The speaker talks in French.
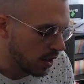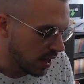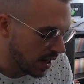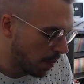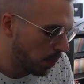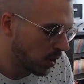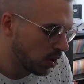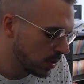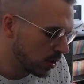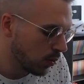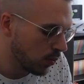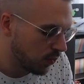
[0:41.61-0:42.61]
il n'a pas de
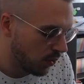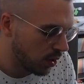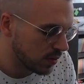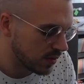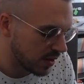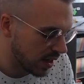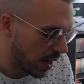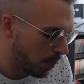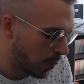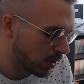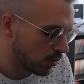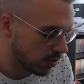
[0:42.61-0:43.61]
millions de force, il n'a
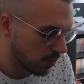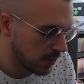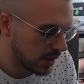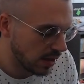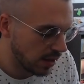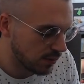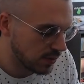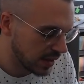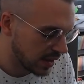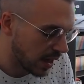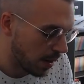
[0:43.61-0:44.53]
pas 200 000 d'attaque physique,